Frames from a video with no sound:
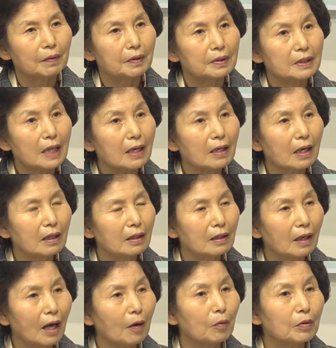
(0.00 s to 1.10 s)

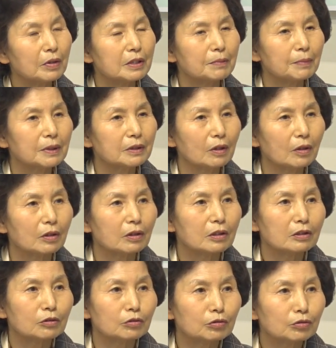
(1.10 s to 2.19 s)
생각을 하고 있으면서
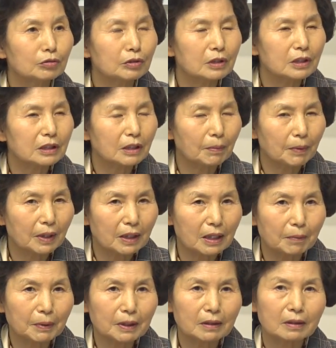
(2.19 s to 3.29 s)
누구를
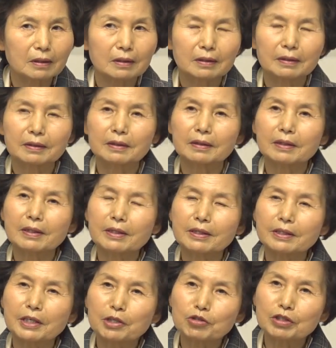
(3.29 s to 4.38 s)
잊어버렸냐면
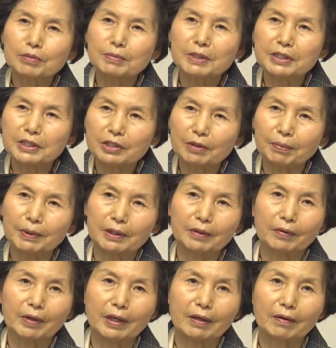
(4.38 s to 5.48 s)
예수님을 잊어버린
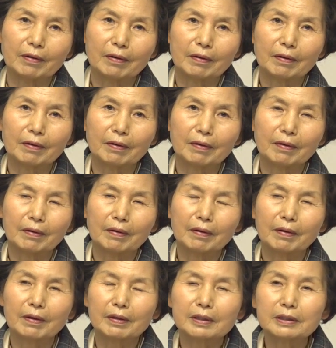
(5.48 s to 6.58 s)
거예요.
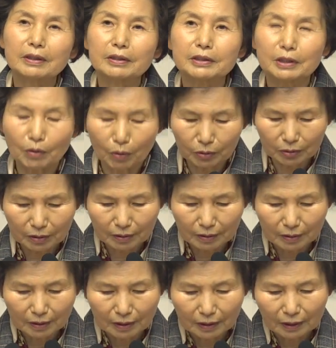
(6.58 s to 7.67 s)
그것이 곧
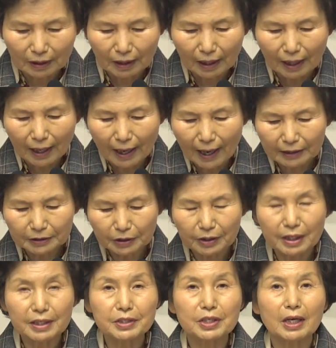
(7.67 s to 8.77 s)

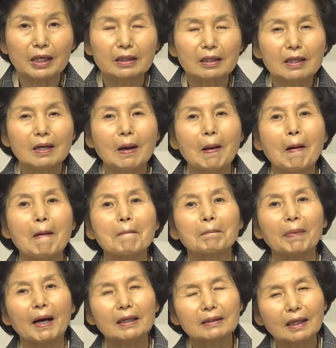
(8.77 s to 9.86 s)
악령의 제안을
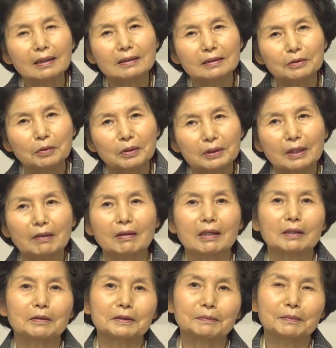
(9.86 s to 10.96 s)
받아들이고 있다고
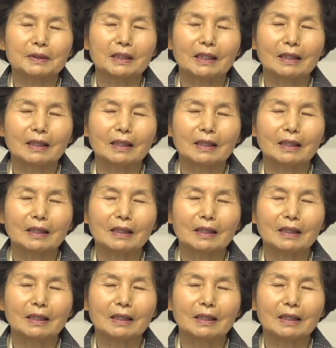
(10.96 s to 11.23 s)
하는 것입니다.